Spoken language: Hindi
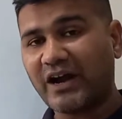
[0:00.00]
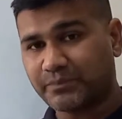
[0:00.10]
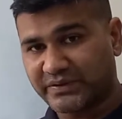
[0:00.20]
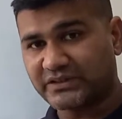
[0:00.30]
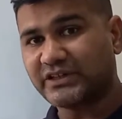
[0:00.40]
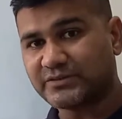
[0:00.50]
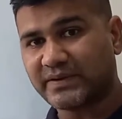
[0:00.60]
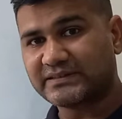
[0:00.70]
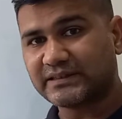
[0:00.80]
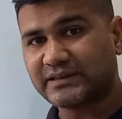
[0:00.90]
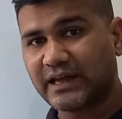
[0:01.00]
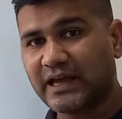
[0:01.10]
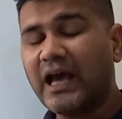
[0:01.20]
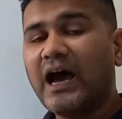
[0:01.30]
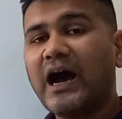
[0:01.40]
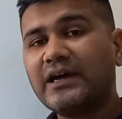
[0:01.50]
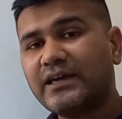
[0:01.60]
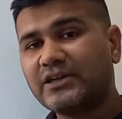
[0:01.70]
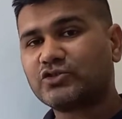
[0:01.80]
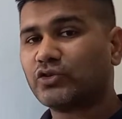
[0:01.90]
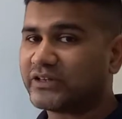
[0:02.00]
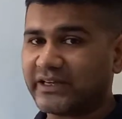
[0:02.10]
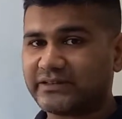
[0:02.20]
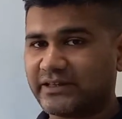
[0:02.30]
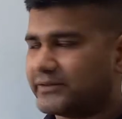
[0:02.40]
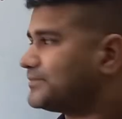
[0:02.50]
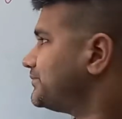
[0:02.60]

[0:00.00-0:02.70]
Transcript: फैट परसेंटेज बढ़ सकता है आइए इसको देखते हैं